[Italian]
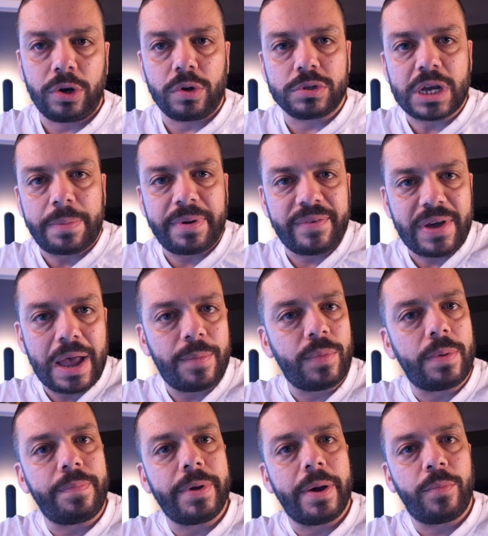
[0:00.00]
lo sapevamo,
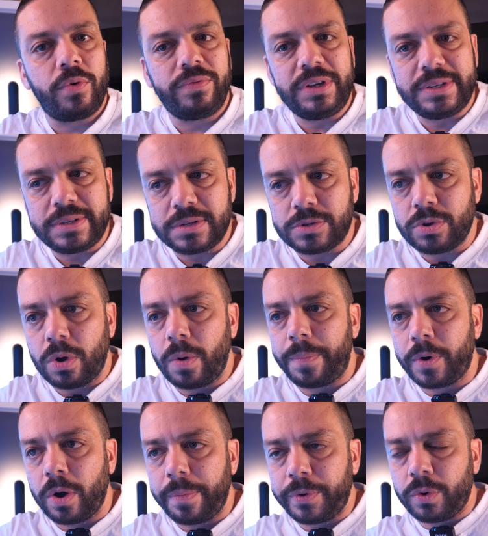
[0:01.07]
abbiamo visto
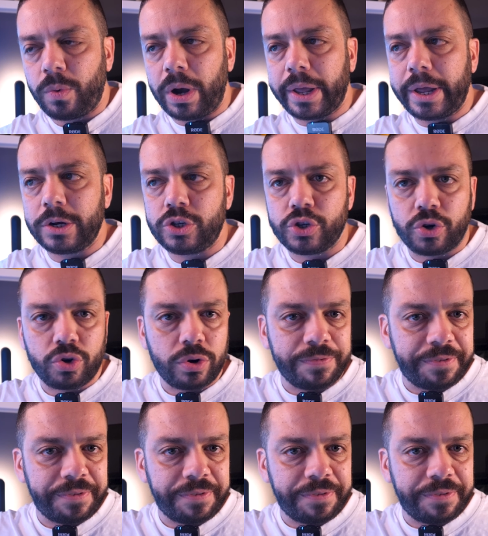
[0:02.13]
proprio qualche giorno